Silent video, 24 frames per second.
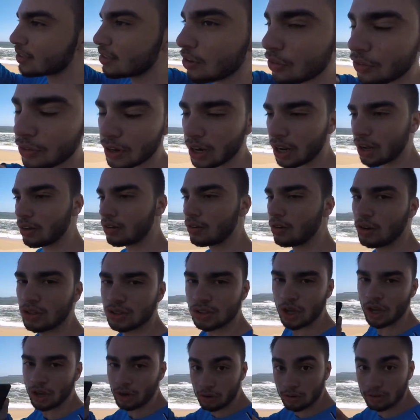S no final. Tá
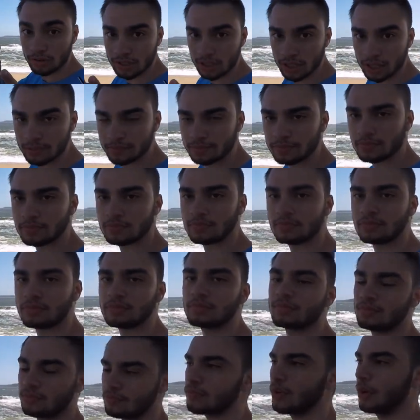Osório, tá perdendo dinheiro, meu.
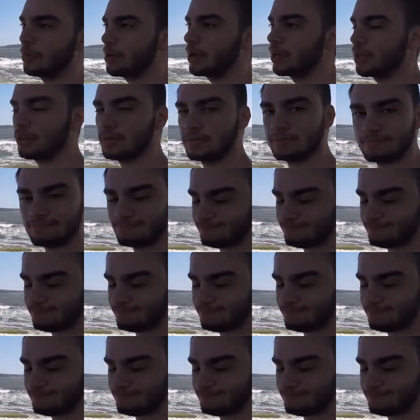Tá perdendo